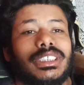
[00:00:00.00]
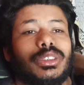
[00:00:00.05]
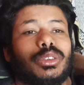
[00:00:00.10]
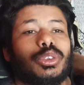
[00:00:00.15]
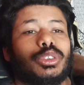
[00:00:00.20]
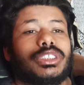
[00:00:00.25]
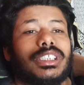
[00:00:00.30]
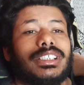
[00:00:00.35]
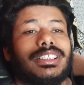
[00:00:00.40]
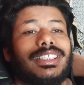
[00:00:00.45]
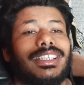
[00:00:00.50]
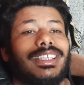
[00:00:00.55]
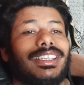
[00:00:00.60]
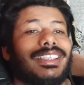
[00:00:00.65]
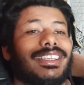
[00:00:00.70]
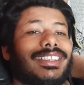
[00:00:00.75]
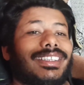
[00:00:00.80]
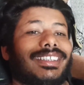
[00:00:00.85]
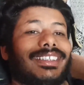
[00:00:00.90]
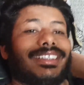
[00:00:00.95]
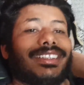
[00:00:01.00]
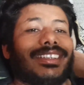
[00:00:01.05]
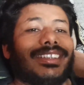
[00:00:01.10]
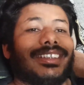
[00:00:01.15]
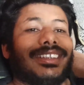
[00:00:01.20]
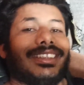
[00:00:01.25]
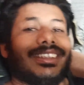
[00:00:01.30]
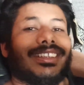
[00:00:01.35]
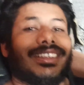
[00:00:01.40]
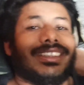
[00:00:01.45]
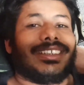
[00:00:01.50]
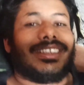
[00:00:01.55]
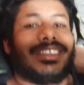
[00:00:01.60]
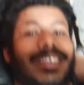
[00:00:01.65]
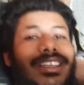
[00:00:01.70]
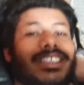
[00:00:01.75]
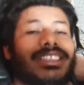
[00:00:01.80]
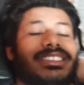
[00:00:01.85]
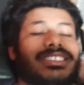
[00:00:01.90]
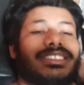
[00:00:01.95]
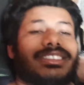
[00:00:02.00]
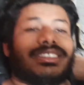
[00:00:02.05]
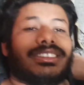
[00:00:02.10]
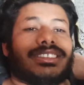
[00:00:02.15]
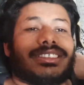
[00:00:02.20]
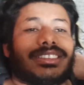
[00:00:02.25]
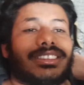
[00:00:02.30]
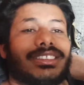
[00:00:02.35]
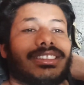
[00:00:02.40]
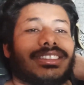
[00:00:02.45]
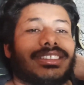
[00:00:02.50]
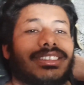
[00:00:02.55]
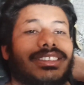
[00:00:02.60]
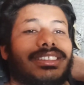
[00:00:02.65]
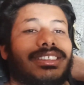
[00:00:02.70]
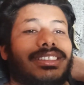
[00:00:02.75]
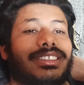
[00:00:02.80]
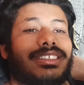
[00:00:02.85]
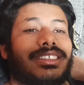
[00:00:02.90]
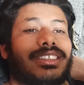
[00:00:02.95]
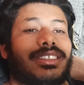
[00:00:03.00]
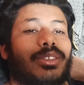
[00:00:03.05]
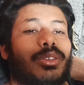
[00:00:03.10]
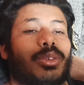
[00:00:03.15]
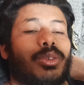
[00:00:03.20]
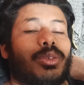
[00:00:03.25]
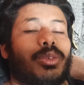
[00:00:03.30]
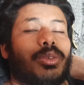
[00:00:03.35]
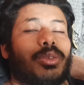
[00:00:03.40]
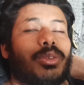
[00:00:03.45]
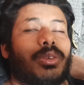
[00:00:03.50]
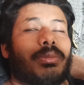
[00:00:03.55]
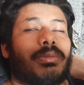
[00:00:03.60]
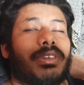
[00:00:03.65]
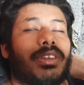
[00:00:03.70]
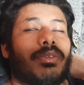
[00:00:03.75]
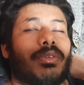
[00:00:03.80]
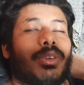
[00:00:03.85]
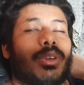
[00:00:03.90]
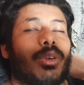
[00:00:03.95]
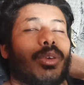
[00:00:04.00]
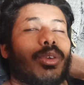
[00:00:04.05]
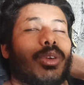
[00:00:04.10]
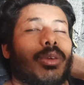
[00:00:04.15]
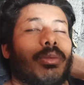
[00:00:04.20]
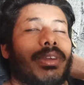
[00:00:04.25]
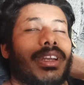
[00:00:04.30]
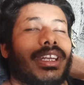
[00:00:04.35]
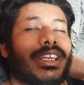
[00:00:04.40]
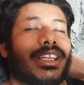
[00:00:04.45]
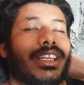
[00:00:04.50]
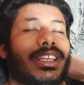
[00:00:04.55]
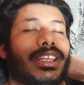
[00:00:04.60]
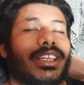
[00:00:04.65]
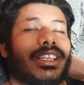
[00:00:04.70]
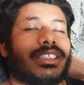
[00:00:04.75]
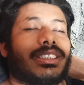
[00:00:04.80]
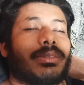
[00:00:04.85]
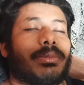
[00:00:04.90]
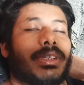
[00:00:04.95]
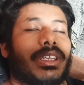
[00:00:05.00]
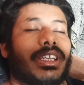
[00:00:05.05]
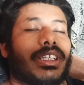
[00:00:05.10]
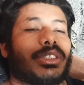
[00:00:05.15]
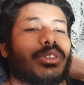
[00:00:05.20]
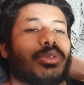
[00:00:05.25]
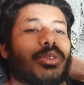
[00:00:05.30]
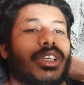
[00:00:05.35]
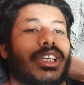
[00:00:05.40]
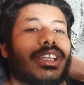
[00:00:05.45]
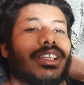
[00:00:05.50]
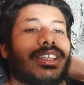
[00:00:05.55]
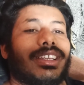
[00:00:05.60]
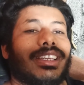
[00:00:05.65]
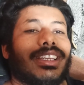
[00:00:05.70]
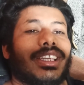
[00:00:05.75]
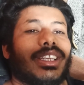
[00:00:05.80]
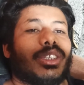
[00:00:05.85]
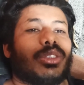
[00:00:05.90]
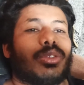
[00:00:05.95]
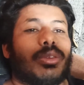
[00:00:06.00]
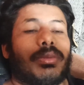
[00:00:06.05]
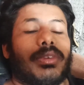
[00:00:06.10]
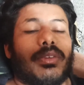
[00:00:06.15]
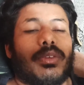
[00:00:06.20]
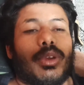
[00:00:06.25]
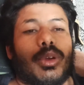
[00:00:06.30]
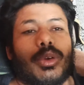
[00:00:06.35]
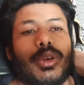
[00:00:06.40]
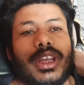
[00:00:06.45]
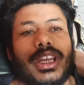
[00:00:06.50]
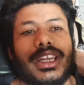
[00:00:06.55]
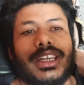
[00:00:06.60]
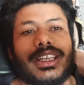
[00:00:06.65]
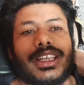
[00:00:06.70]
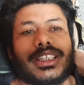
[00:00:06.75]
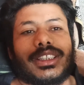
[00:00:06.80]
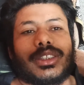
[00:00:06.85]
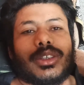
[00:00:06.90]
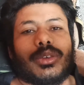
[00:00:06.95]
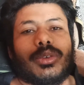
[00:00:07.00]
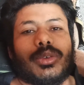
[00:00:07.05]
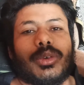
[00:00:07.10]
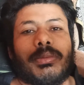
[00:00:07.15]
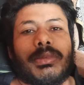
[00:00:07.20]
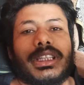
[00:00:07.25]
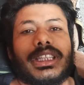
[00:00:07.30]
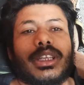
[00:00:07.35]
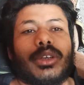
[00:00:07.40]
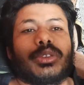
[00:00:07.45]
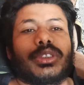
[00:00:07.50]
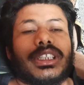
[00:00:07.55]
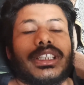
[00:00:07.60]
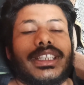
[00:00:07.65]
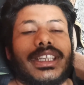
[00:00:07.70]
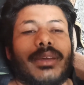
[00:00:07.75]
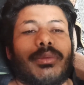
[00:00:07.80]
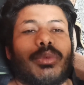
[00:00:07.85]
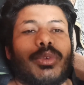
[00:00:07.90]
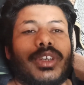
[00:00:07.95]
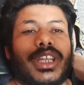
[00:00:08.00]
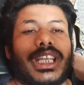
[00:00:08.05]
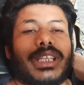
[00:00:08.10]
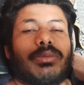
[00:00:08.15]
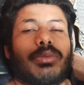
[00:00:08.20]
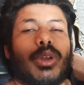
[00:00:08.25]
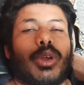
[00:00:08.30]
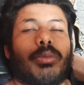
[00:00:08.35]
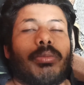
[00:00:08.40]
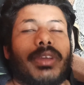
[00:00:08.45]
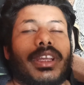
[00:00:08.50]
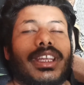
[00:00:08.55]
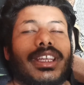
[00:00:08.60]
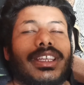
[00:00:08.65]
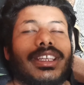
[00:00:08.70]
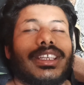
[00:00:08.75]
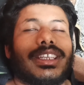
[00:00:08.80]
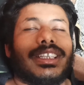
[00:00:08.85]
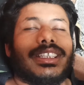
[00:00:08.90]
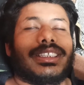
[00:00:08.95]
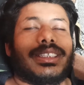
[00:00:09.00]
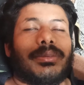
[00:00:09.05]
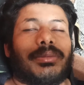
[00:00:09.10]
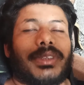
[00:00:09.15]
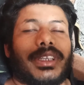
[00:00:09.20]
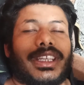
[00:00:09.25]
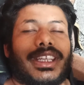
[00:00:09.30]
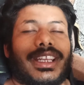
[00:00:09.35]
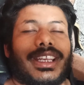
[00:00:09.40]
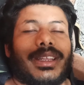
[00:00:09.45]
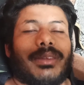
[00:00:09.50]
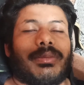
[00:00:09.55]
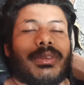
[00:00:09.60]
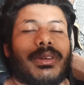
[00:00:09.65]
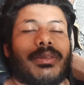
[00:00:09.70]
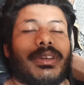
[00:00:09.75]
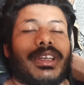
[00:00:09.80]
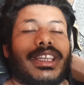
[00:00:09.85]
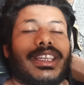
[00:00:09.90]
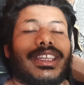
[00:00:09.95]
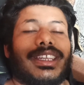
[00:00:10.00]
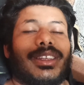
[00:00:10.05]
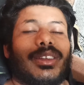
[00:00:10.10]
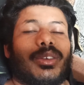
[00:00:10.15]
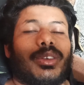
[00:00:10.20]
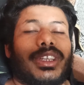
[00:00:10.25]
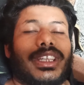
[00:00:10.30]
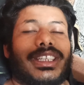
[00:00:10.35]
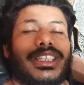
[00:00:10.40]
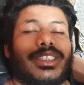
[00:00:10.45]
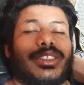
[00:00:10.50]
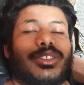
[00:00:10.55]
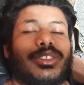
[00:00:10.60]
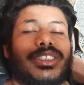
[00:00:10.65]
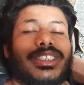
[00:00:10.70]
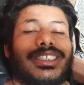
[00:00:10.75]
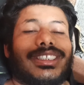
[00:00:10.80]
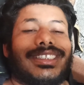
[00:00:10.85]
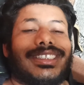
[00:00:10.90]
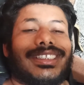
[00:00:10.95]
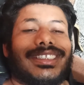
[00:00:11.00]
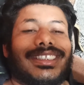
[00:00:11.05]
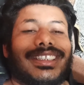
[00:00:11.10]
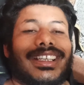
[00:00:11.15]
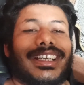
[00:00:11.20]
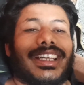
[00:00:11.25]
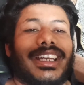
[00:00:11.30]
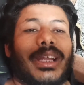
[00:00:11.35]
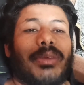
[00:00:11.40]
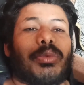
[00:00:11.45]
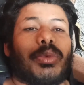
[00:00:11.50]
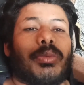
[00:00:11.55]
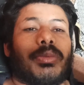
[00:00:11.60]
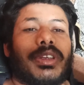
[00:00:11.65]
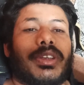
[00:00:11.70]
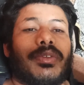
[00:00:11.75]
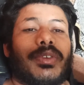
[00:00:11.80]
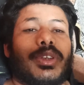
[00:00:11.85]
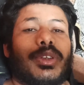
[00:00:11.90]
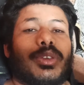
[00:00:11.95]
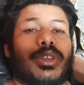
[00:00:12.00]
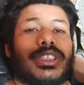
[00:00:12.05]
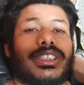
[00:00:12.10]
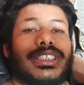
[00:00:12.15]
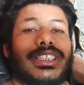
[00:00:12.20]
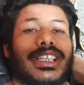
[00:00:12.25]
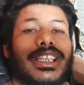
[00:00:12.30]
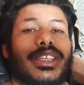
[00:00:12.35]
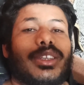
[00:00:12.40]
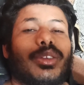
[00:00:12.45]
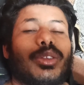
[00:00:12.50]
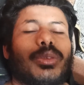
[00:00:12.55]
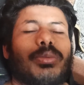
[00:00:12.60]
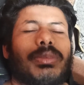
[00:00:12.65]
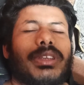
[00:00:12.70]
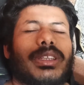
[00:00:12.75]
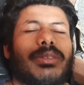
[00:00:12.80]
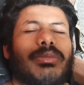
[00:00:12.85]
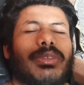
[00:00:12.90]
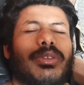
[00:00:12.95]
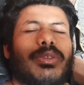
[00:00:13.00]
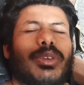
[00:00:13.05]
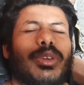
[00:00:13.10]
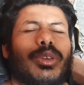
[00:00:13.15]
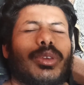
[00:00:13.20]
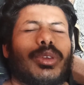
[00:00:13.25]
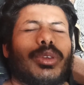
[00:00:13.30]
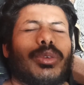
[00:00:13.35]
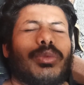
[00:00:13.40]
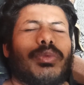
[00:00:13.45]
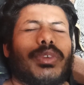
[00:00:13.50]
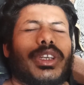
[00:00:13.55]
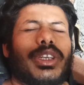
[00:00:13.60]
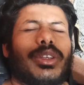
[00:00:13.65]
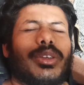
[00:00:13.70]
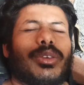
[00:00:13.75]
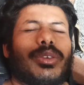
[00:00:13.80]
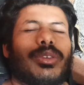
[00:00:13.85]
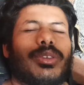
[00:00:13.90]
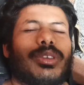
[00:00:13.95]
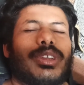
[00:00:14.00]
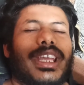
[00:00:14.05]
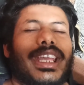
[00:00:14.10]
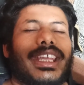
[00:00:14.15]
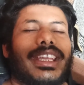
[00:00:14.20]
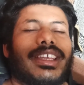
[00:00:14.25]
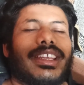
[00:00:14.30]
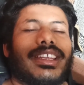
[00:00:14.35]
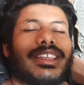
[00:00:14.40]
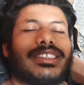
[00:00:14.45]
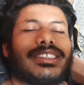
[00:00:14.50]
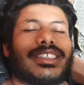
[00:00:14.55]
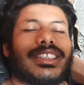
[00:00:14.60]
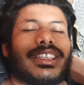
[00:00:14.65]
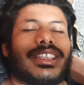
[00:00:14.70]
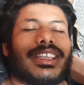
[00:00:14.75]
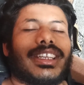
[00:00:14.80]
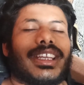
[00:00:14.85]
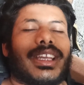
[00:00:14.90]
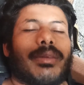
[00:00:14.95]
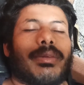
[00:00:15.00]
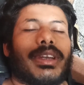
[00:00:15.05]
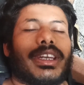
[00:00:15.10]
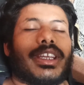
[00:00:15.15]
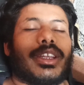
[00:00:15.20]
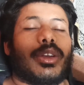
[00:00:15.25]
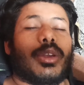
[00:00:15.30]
तो चलते हैं आज को अपने व्लॉग को एंड करने का समय आ चुका है सो अपने व्लॉग को एंड करता हूँ और मिलता हूँ जल्दी आपको नेक्स्ट व्लॉग में तब तक के लिए बाय बाय और एक ही चीज़ अगर आपको मेरी वीडियो अच्छी लगी हो तो प्लीज़ मेरी वीडियो को वीडियो को लाइक करें शेयर करें कमेंट